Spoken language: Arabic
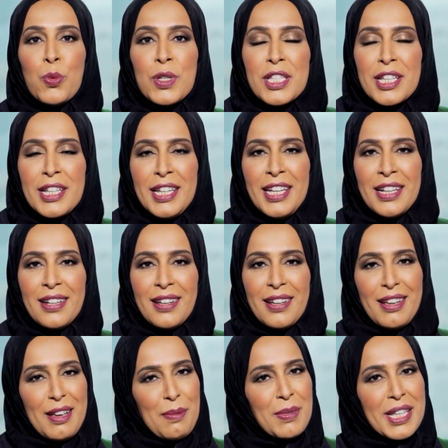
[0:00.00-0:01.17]
وسنين
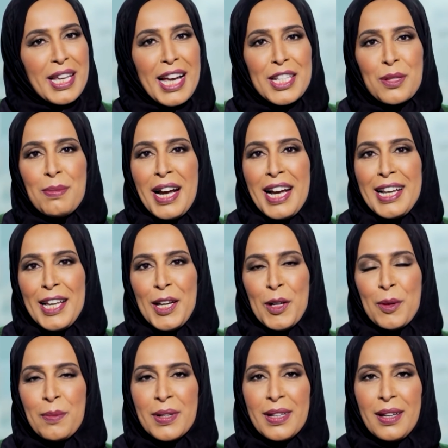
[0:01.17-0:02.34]
متقسمة عليهم